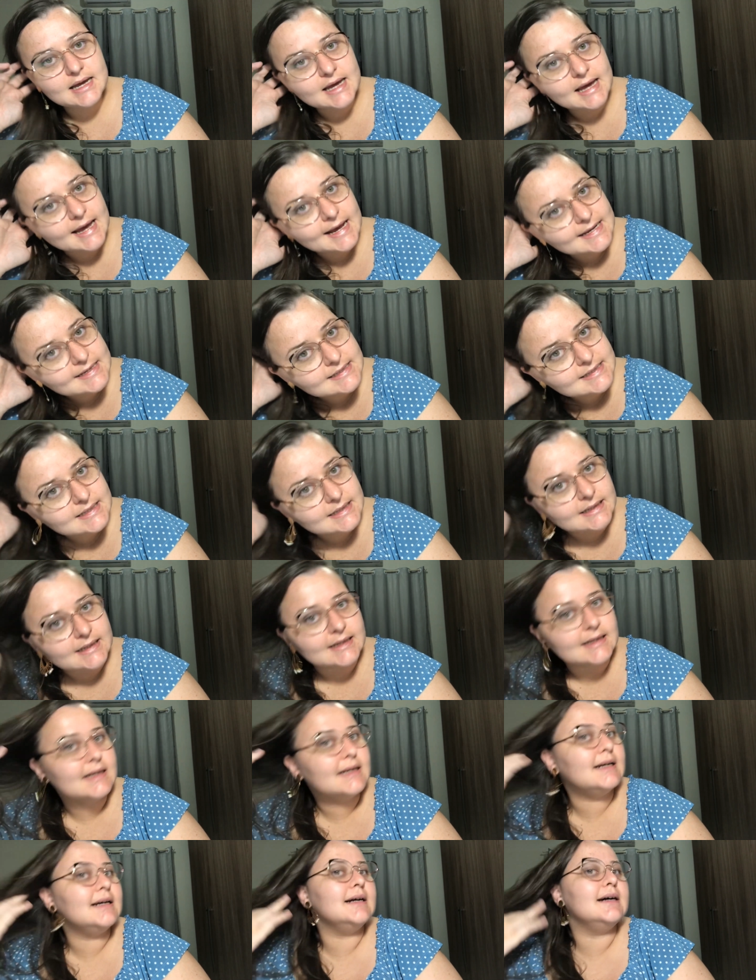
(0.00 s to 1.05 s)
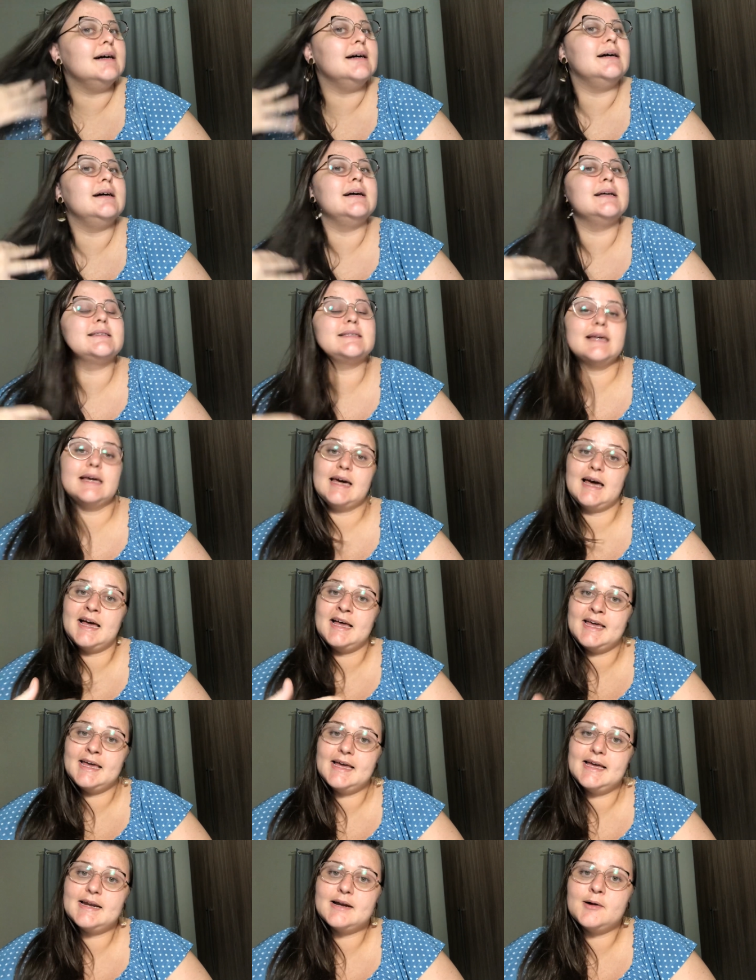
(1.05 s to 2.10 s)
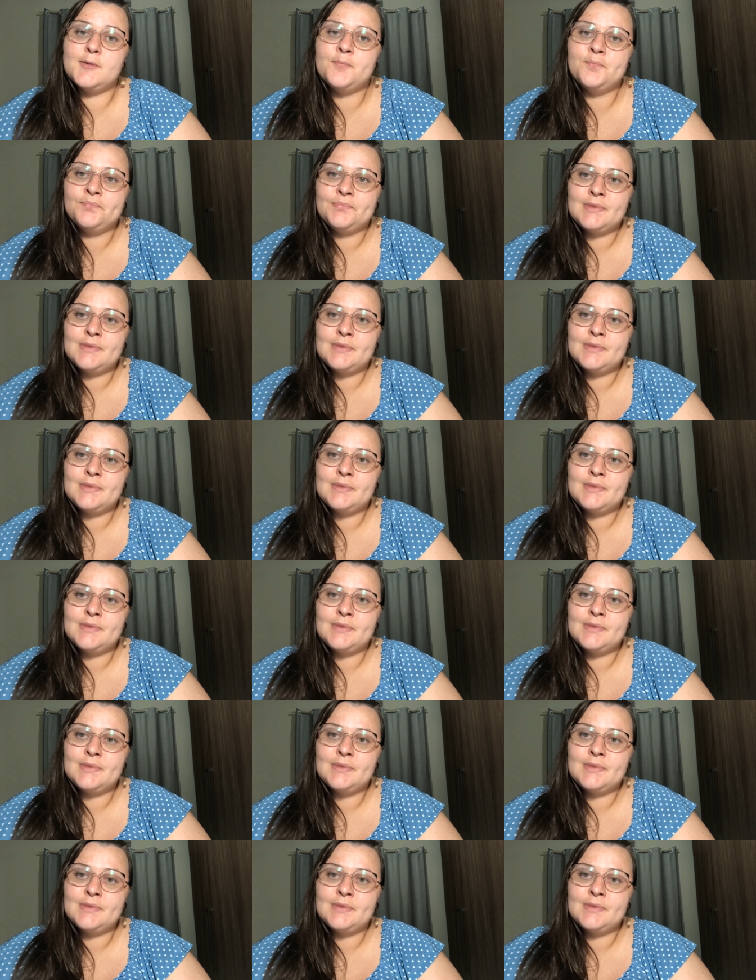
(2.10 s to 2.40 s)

essa, essa carreira